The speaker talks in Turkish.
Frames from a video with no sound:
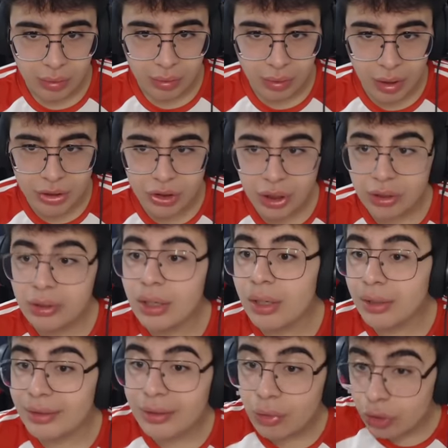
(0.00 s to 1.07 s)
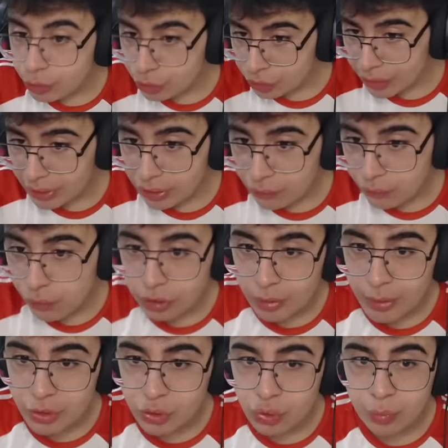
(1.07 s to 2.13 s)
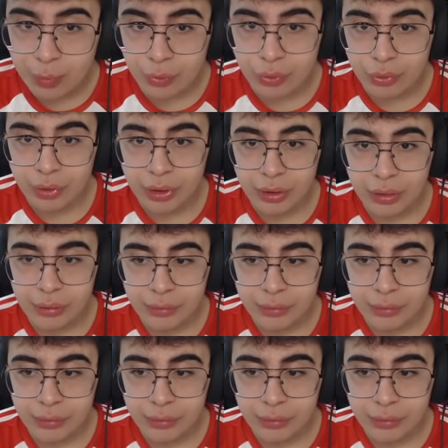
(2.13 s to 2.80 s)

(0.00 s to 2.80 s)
Kaç atla atla oğlum şuradan atla. Fall damage yok bu oyunda.